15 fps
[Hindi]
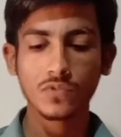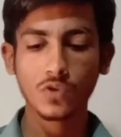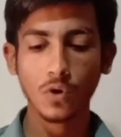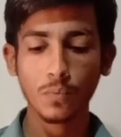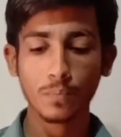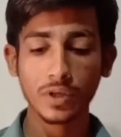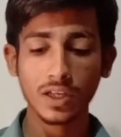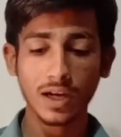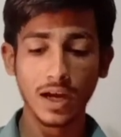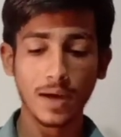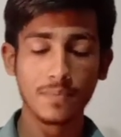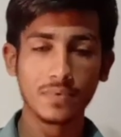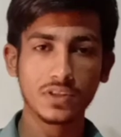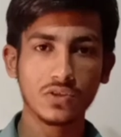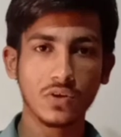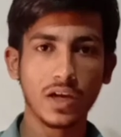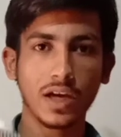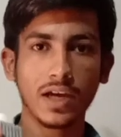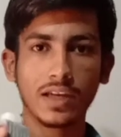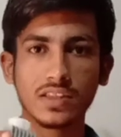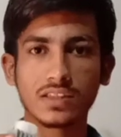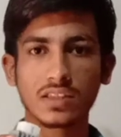तो फिर आप जो
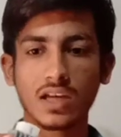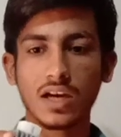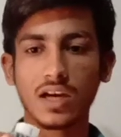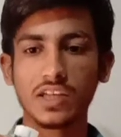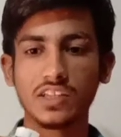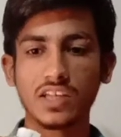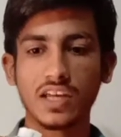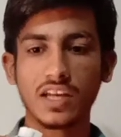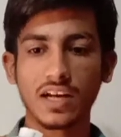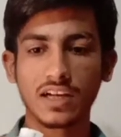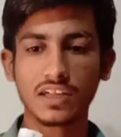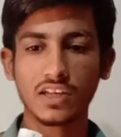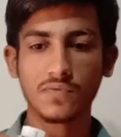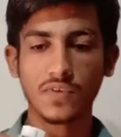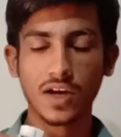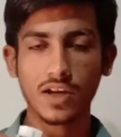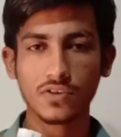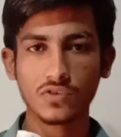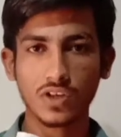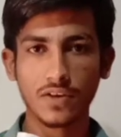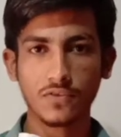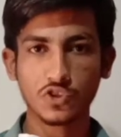है इसका ये रेक्टिफायर
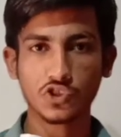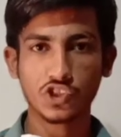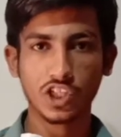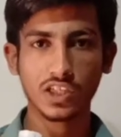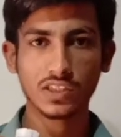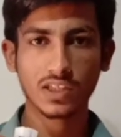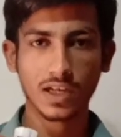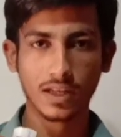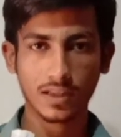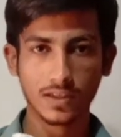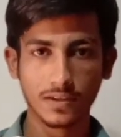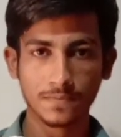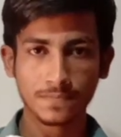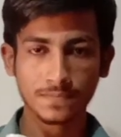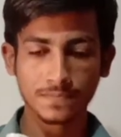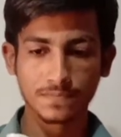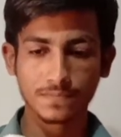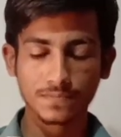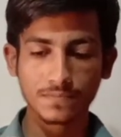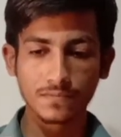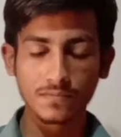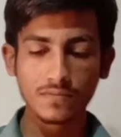जो है वो चेंज कर दें
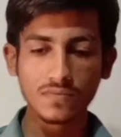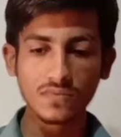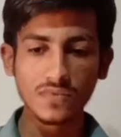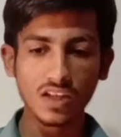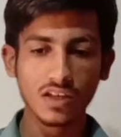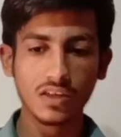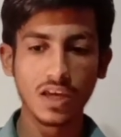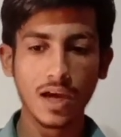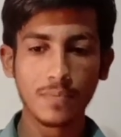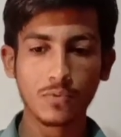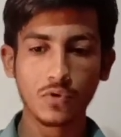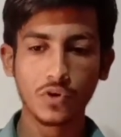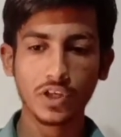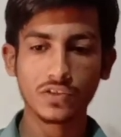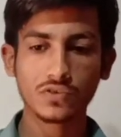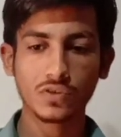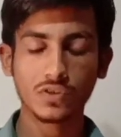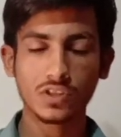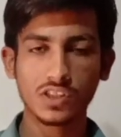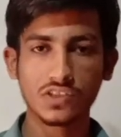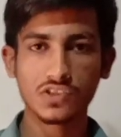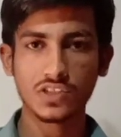ये आपको
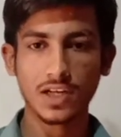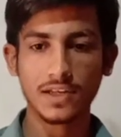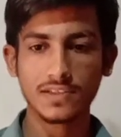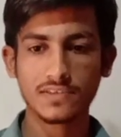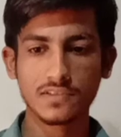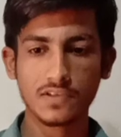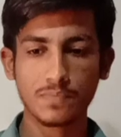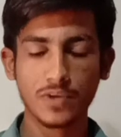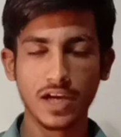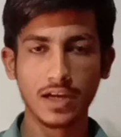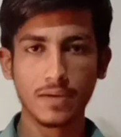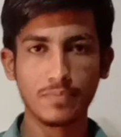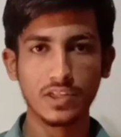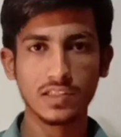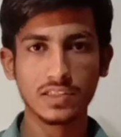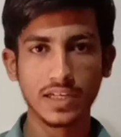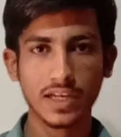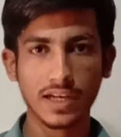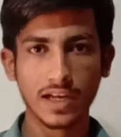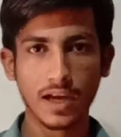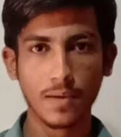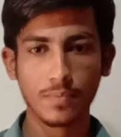130-40 रुपए का मिल
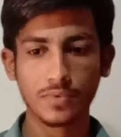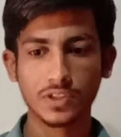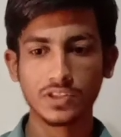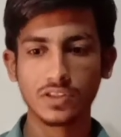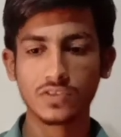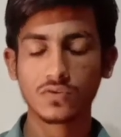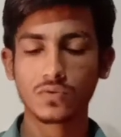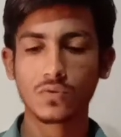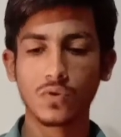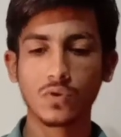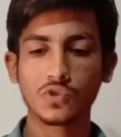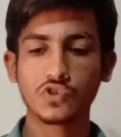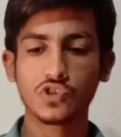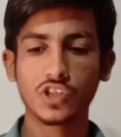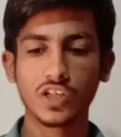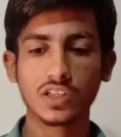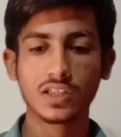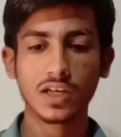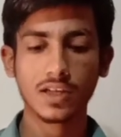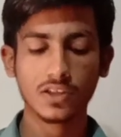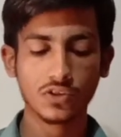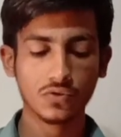जाएगा आप इसको चेंज
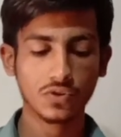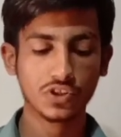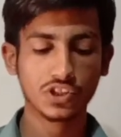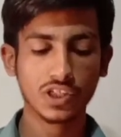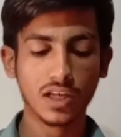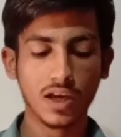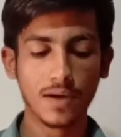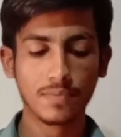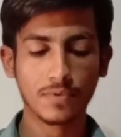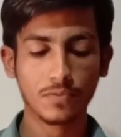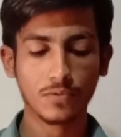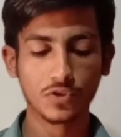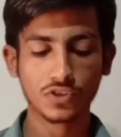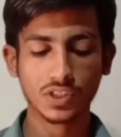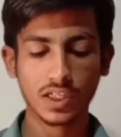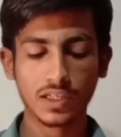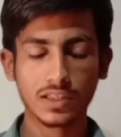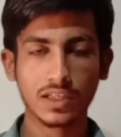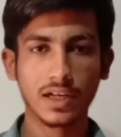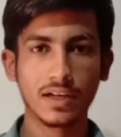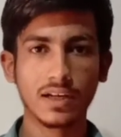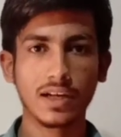कर दें तो इनशाला आपके मोटरसाइकिल
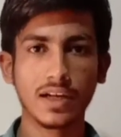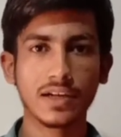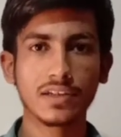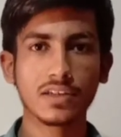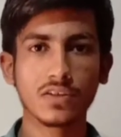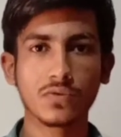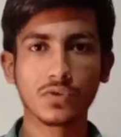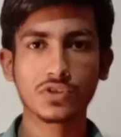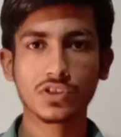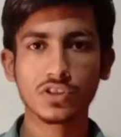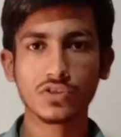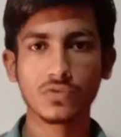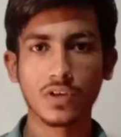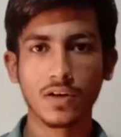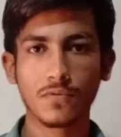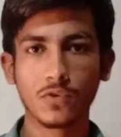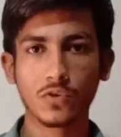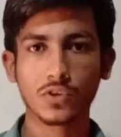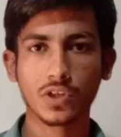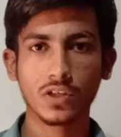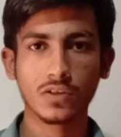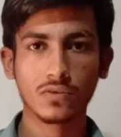या हेडलाइट की रोशनी जो है वो
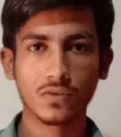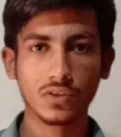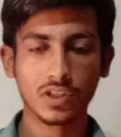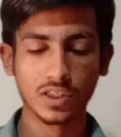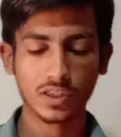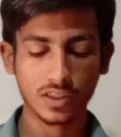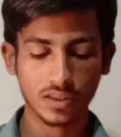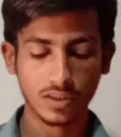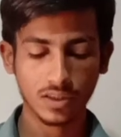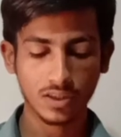ठीक हो जाएगी